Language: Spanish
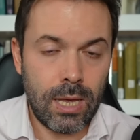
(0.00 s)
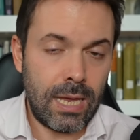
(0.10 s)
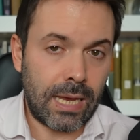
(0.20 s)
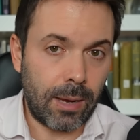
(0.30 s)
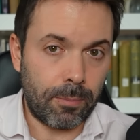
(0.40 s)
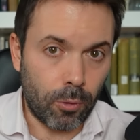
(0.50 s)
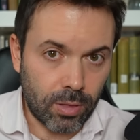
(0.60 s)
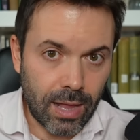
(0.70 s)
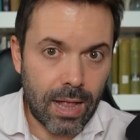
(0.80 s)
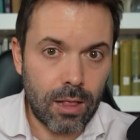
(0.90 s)
y que por
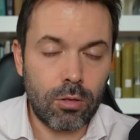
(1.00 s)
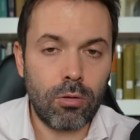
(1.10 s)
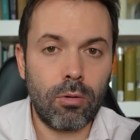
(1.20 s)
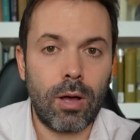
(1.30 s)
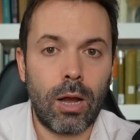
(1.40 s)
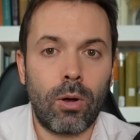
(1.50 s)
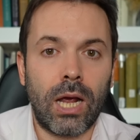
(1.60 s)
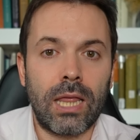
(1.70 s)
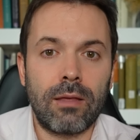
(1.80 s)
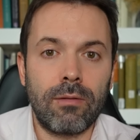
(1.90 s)
tanto a lo
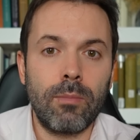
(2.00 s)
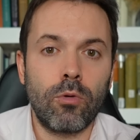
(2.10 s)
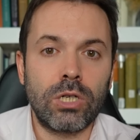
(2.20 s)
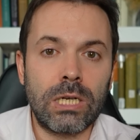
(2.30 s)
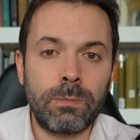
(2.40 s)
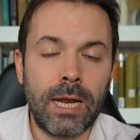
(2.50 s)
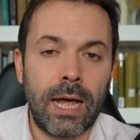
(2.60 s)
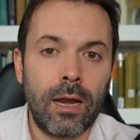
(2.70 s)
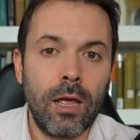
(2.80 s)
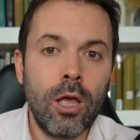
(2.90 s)
que debemos
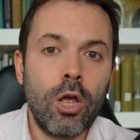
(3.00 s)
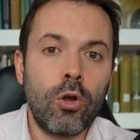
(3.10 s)
aspirar